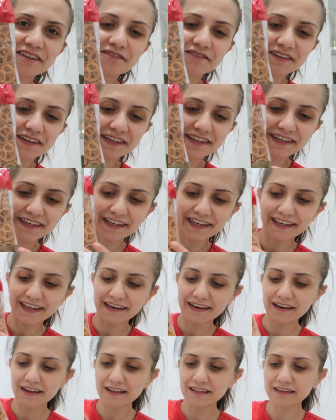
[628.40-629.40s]
kıvrık
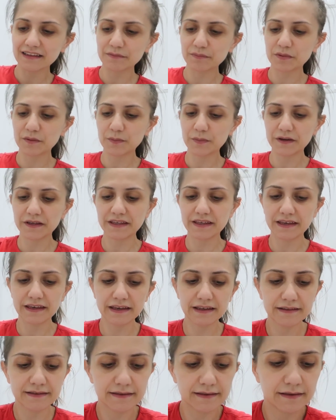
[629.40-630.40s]
kraker aldık bir
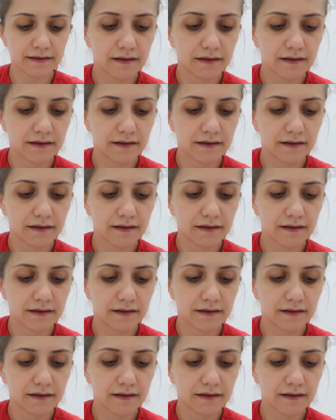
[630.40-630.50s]
paket.